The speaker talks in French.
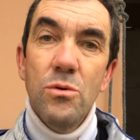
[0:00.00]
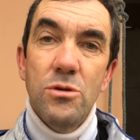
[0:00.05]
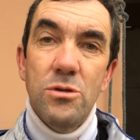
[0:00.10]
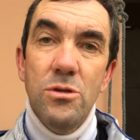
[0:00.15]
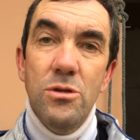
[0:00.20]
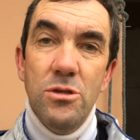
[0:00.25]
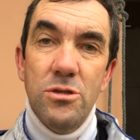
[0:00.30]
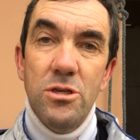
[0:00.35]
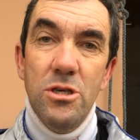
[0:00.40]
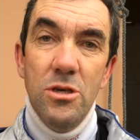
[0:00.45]

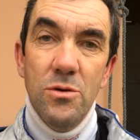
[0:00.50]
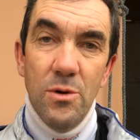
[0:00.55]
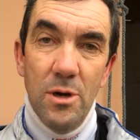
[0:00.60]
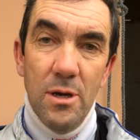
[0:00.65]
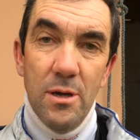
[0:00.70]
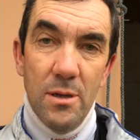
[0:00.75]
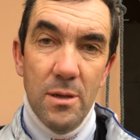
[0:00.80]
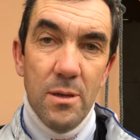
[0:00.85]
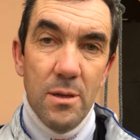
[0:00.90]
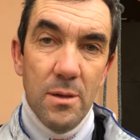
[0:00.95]
région Ici, Ouais,
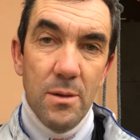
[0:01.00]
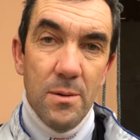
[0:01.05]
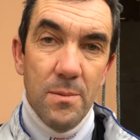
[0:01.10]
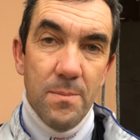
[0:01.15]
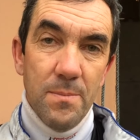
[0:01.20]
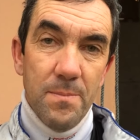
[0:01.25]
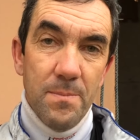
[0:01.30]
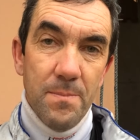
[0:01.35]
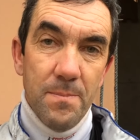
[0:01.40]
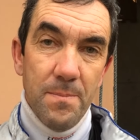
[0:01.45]
ok.
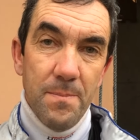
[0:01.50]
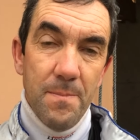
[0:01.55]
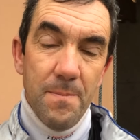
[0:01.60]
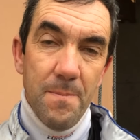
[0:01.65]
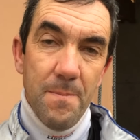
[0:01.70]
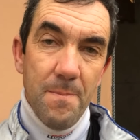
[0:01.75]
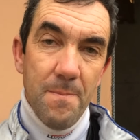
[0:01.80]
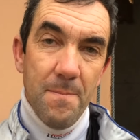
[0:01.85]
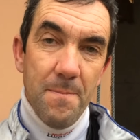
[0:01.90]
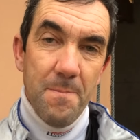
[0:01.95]

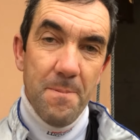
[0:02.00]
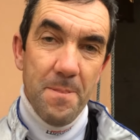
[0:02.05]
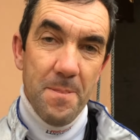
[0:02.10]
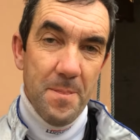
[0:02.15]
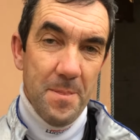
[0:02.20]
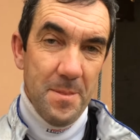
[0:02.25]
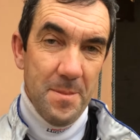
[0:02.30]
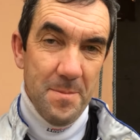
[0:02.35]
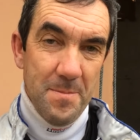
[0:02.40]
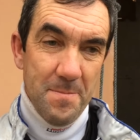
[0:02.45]
Bravo.
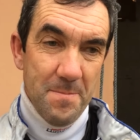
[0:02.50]
Merci.